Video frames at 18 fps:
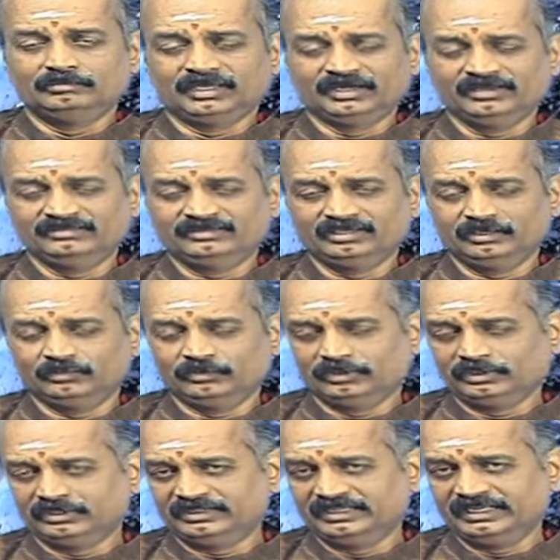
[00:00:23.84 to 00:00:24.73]

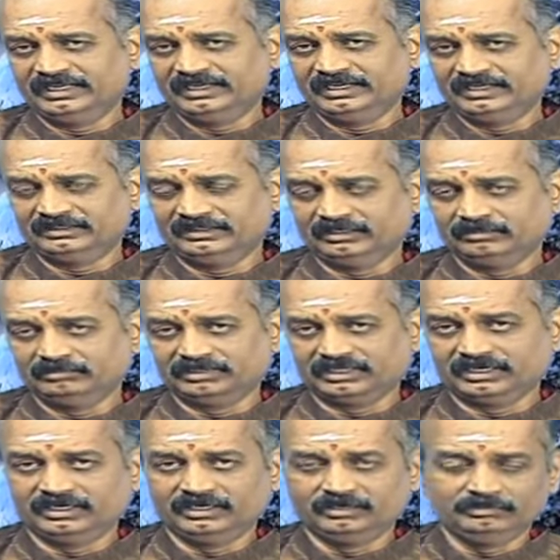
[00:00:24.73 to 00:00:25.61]
மனசில் ஒரு
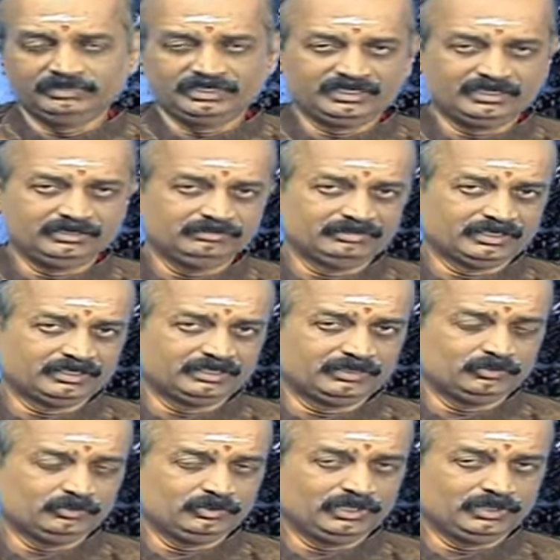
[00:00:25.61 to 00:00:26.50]
தைரியத்தையும் தன்னம்பிக்கையும்
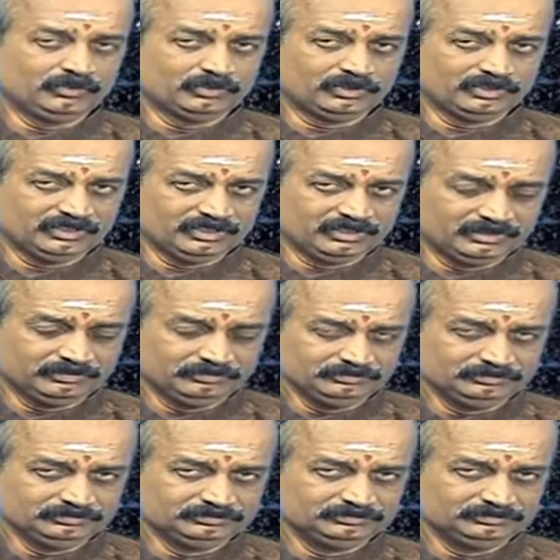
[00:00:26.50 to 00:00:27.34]
தரக்கூடிய ஒரு தினம்